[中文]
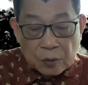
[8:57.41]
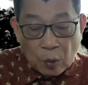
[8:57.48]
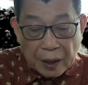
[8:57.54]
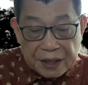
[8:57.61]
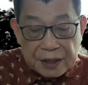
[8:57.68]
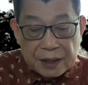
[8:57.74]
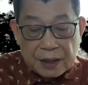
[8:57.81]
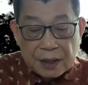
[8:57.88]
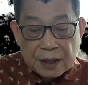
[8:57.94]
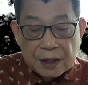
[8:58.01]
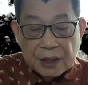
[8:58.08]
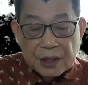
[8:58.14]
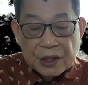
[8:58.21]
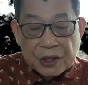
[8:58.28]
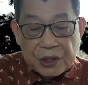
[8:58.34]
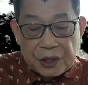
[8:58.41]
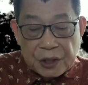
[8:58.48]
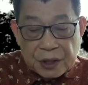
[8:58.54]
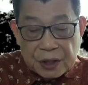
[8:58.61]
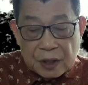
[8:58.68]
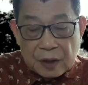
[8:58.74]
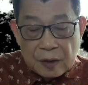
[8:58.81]
怀疑，实
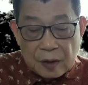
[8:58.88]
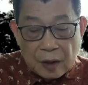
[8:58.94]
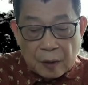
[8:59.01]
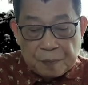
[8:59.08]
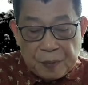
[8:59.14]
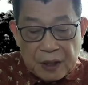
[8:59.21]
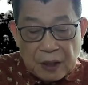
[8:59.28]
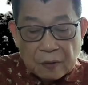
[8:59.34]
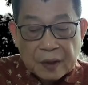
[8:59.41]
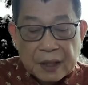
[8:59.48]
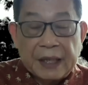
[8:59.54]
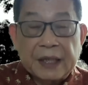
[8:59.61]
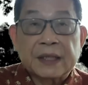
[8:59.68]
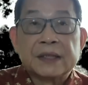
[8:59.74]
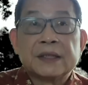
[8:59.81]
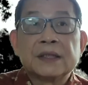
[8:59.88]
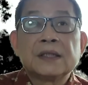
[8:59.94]
施呃必要的改革，